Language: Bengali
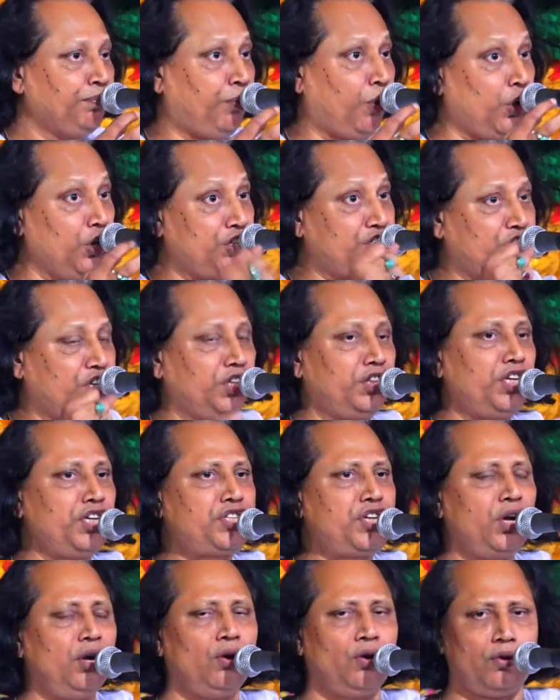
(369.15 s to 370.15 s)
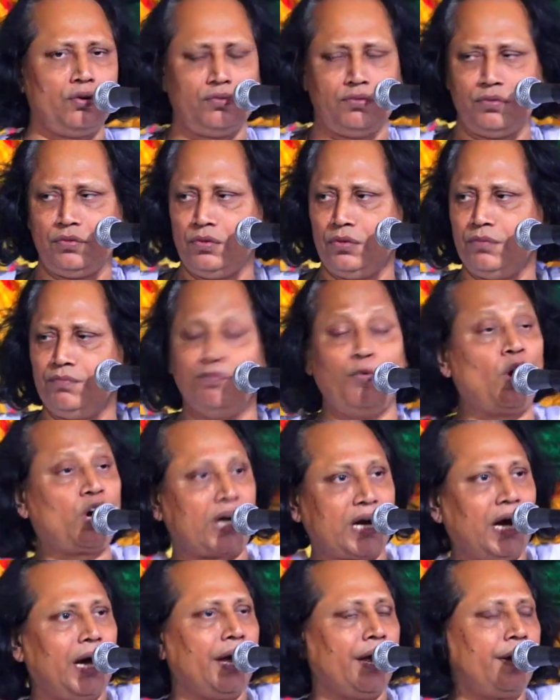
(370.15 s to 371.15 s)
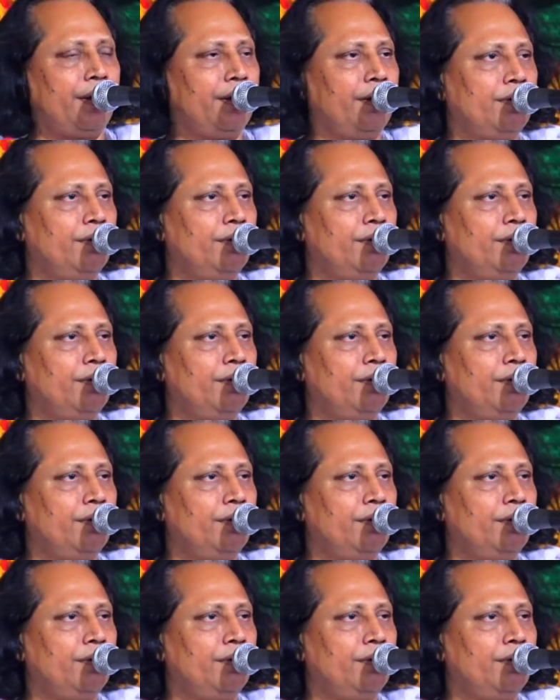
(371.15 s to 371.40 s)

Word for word: পরিস্থিতি ছিল মক্কায়